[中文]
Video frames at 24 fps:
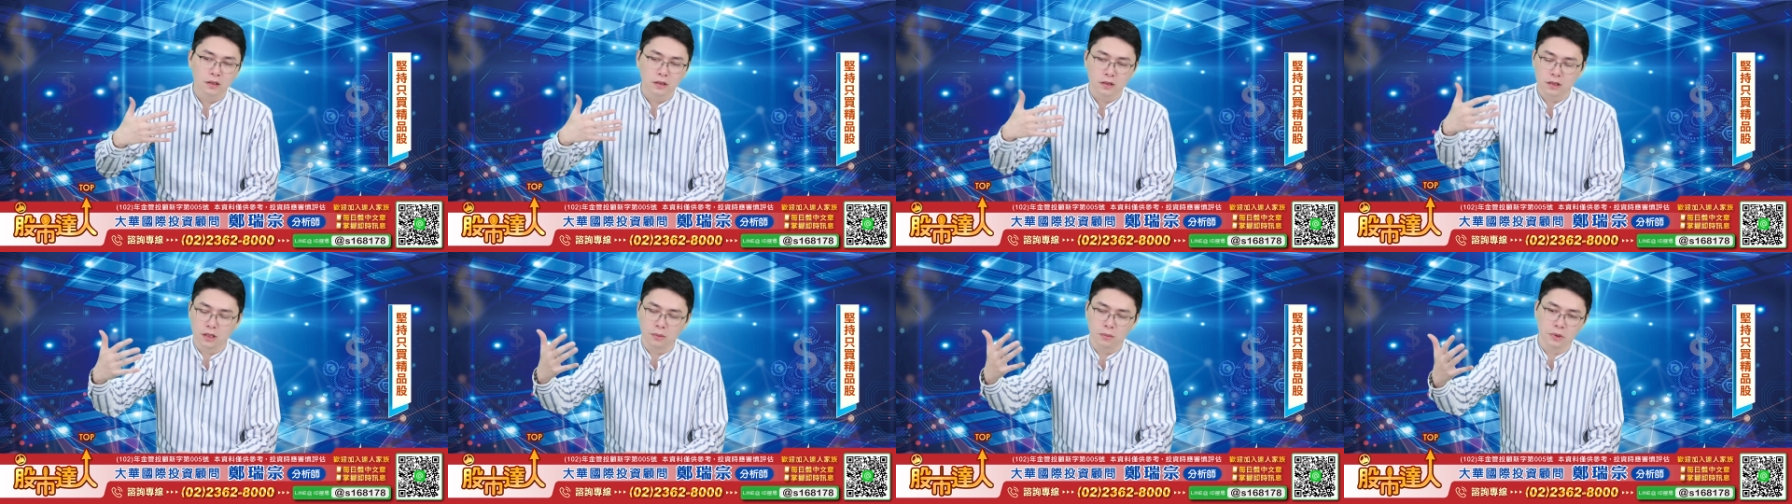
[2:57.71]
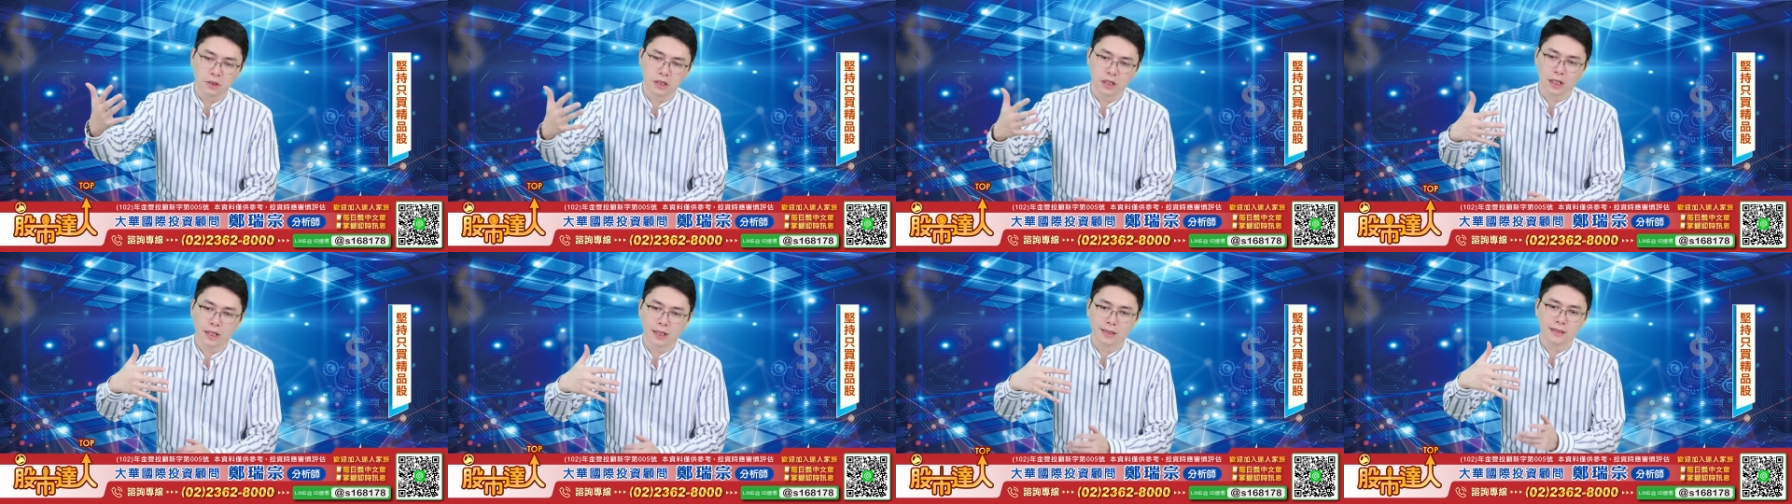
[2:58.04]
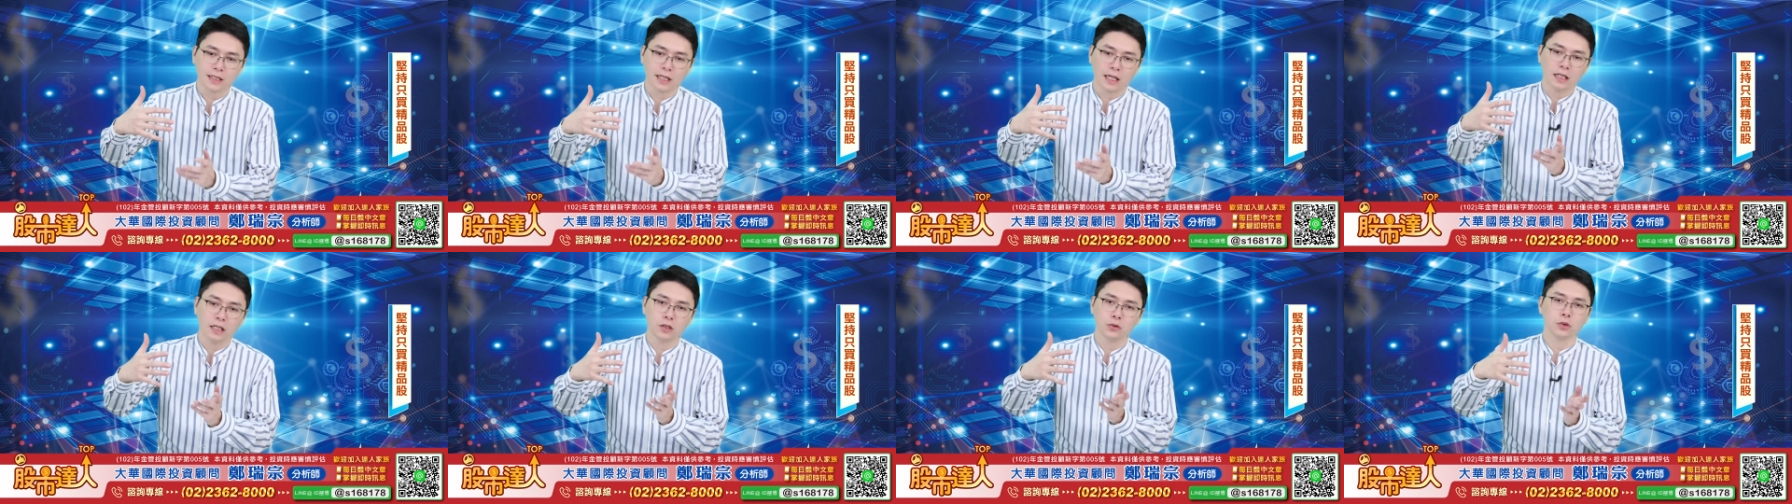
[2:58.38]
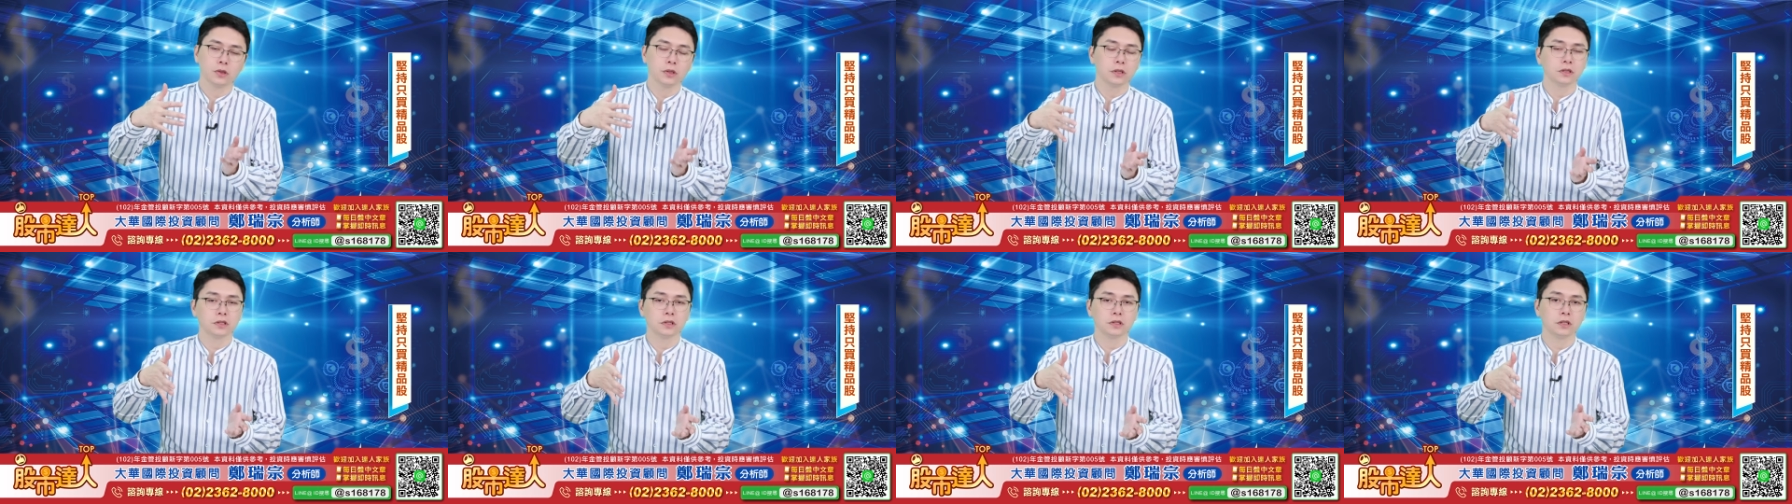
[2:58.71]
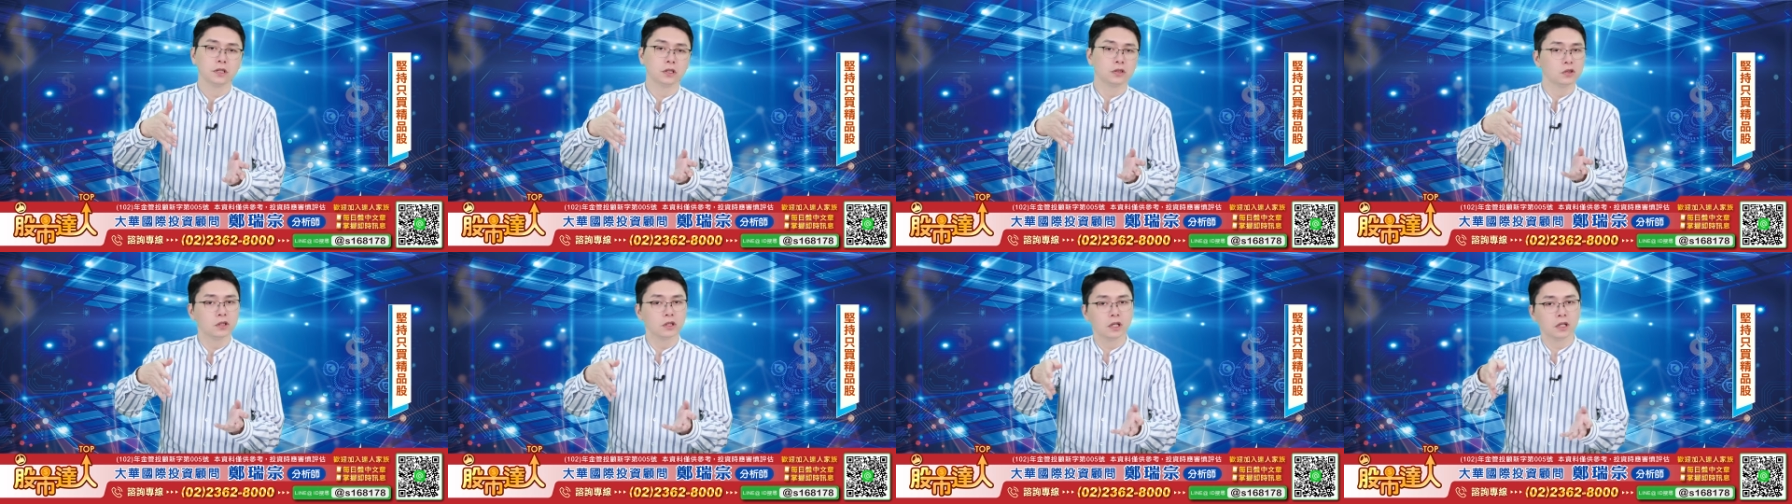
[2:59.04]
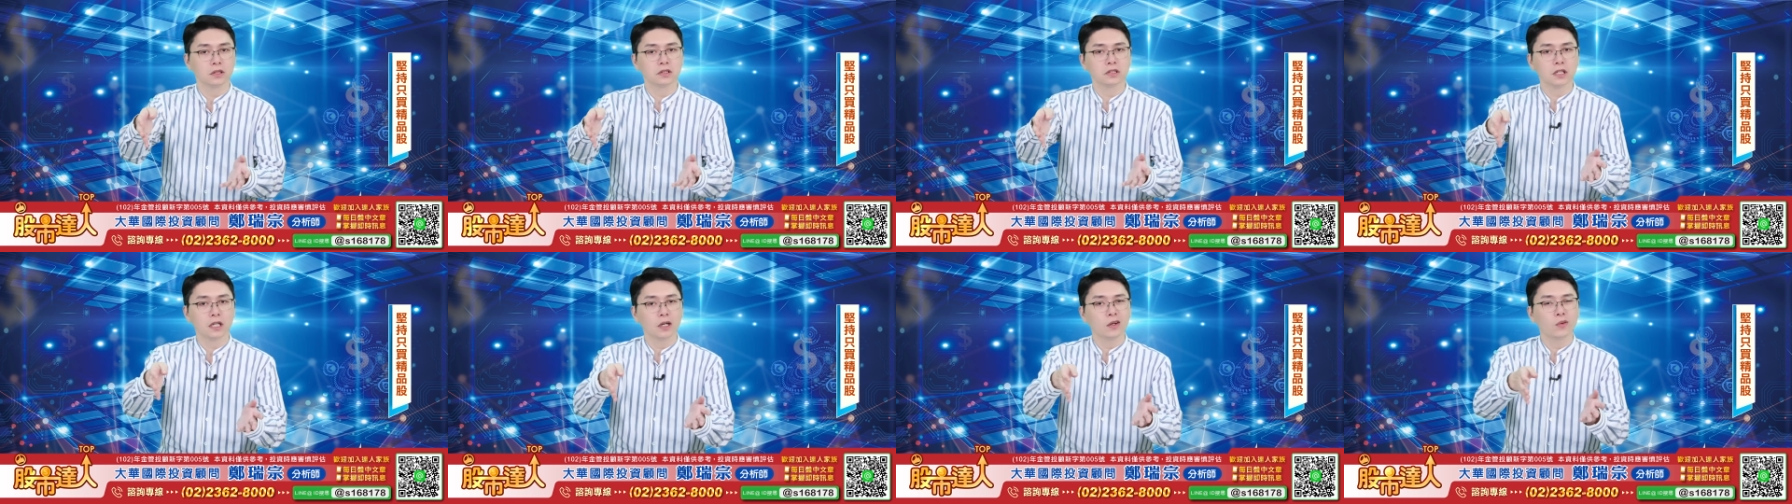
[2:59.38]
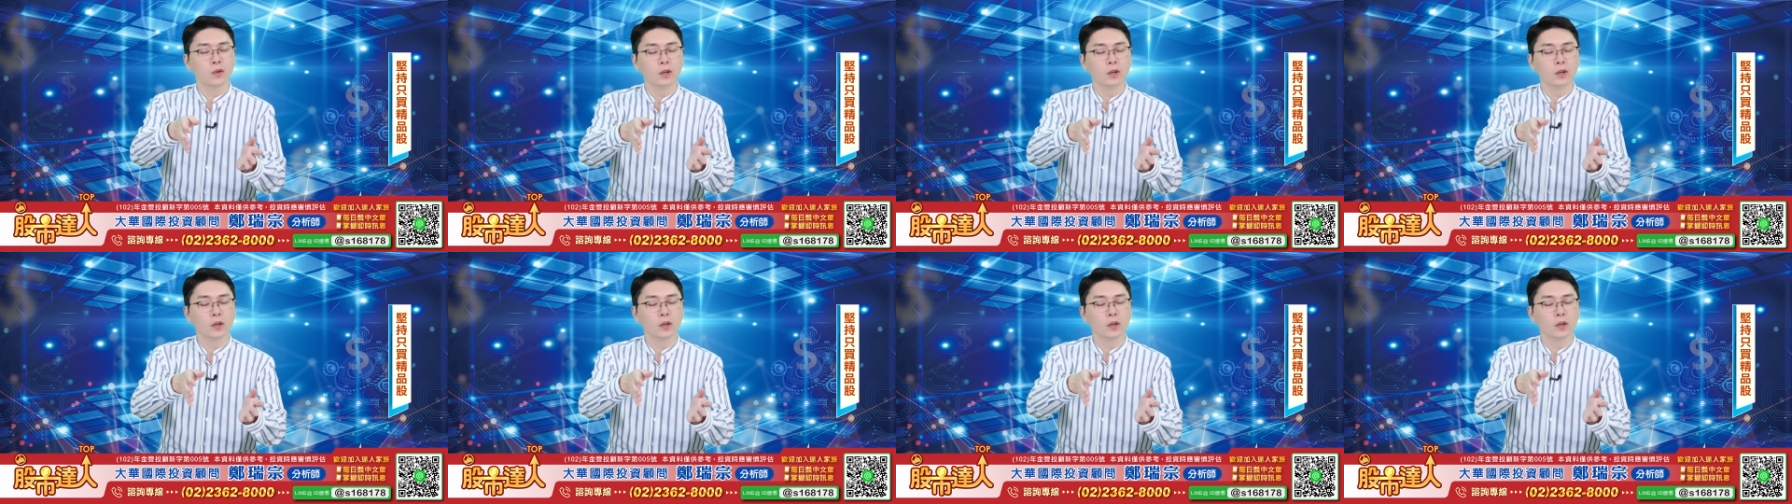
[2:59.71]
前面大概三个月的时间，你就看到相